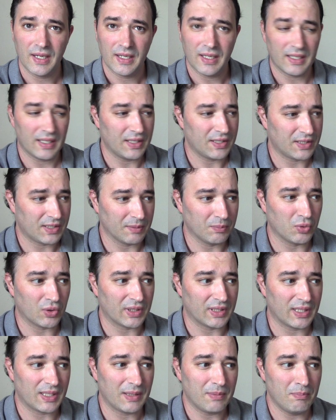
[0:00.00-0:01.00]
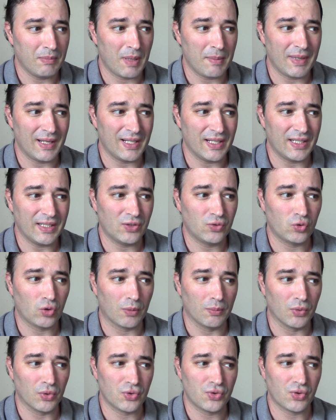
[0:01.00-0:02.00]
E işte burada memeleri
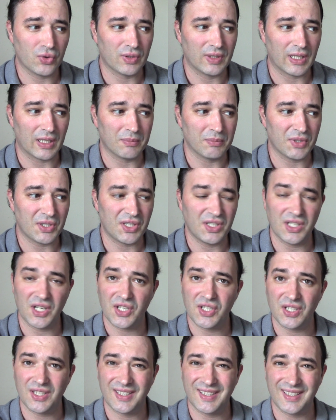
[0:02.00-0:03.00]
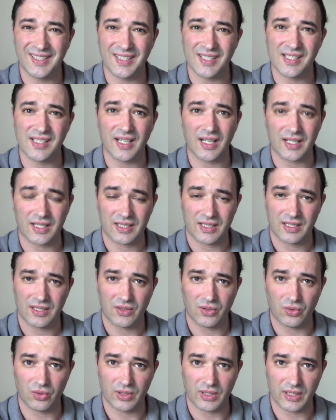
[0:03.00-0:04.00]
tomurcuklanmış yaşıt kızlar
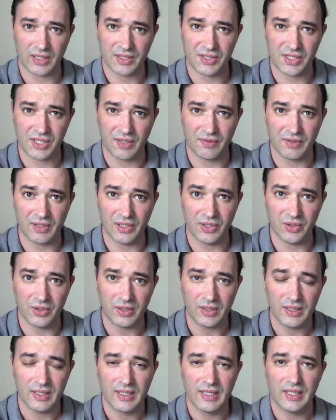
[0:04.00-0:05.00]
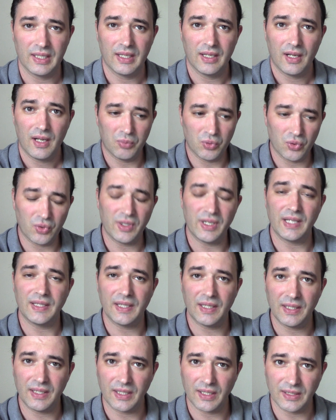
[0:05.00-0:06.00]
olarak çevriliyor. Bunun
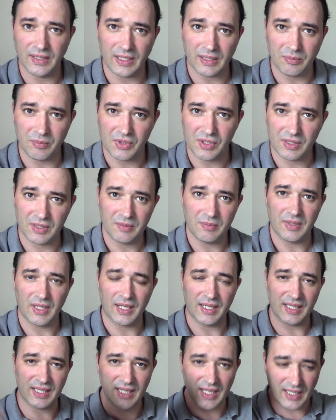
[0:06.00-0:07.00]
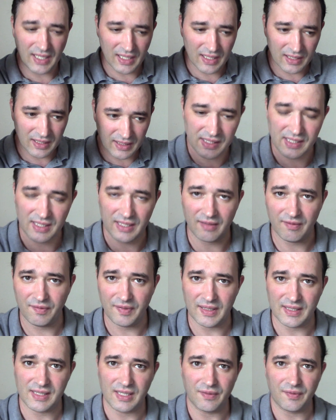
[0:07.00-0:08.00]
nedenini anlatmıştım. Yani genel İslam
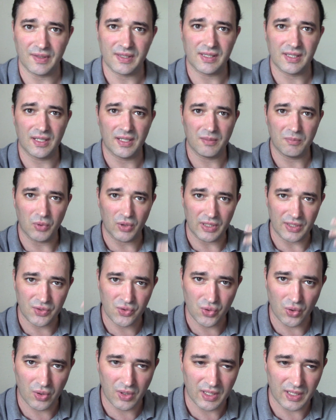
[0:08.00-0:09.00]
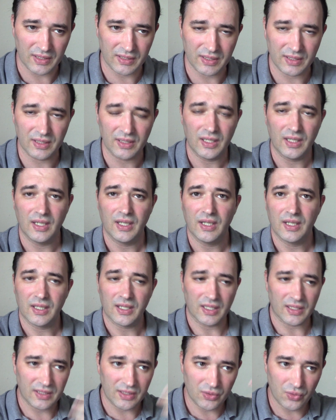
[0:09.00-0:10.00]
felsefesinin böyle çok kadın
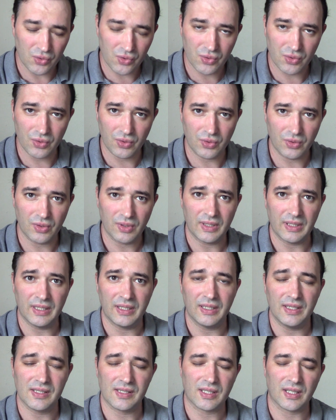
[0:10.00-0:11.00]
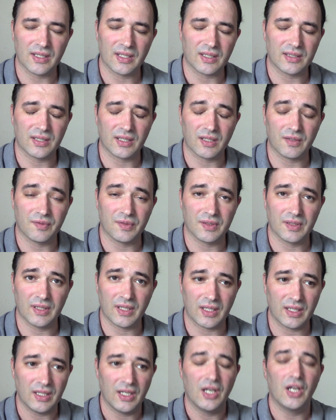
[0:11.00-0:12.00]
kadın düşkünü e, insanlar
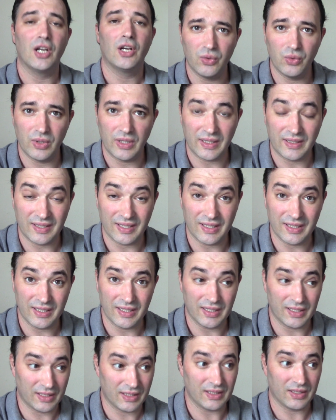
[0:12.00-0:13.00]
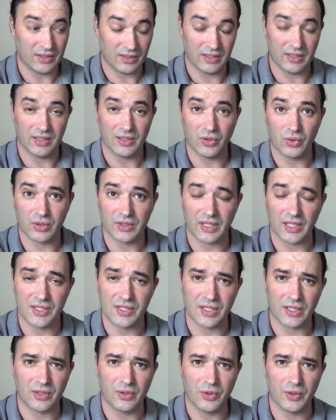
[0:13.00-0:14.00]
tarafından üretildiğini e, orada
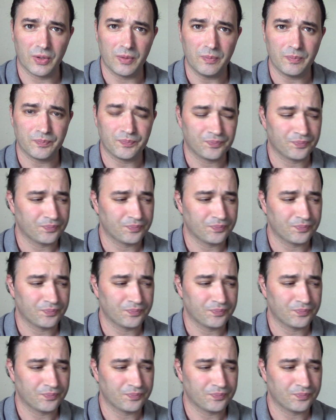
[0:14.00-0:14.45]
açıklıyorum.